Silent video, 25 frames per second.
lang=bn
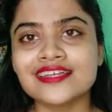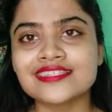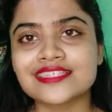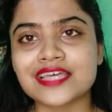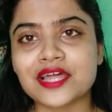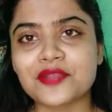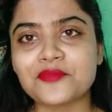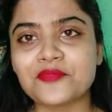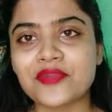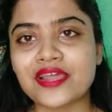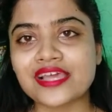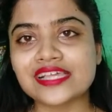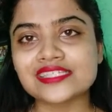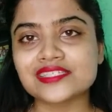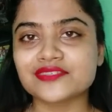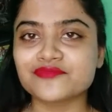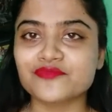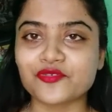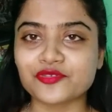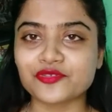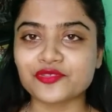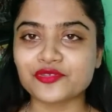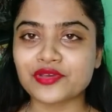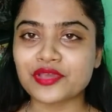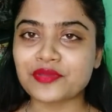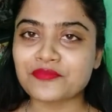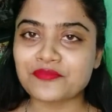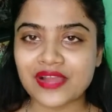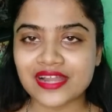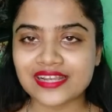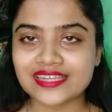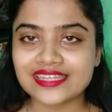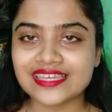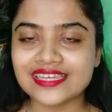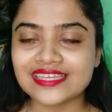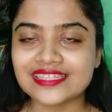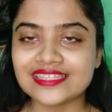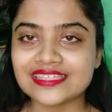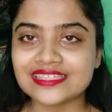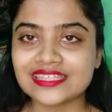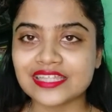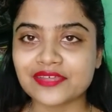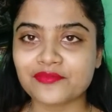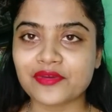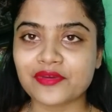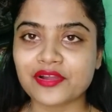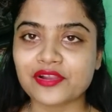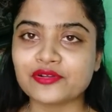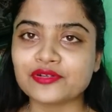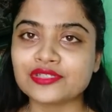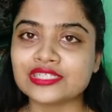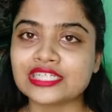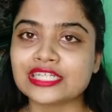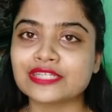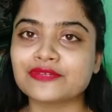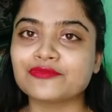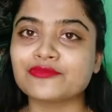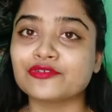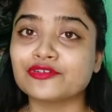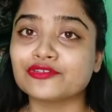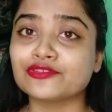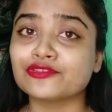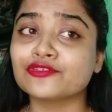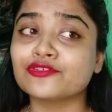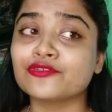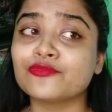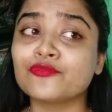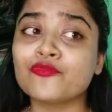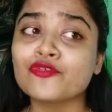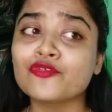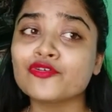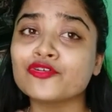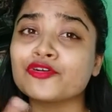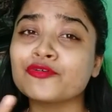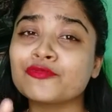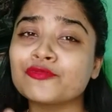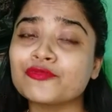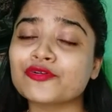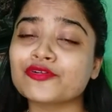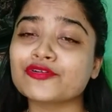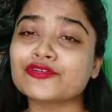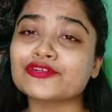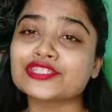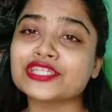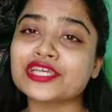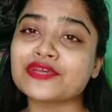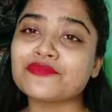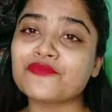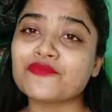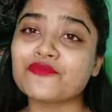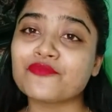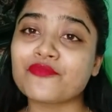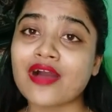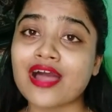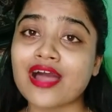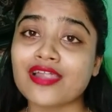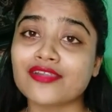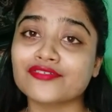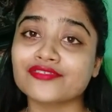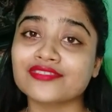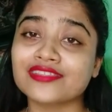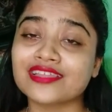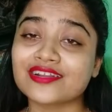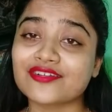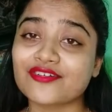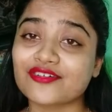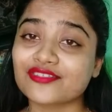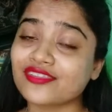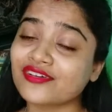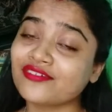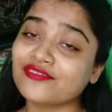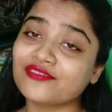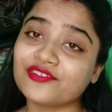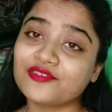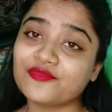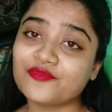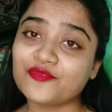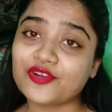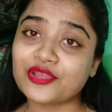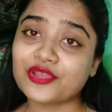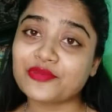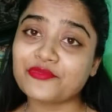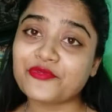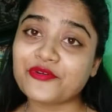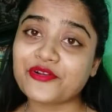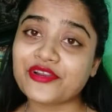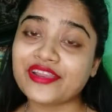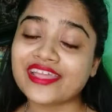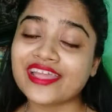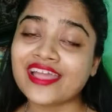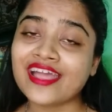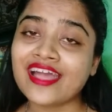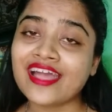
সারপ্রাইজ বন্ধুকে পাঠিয়ে দিতে পারো যাতে বন্ধুর পুরনো পুরনো সেই আনন্দের কথাগুলো মনে পড়ে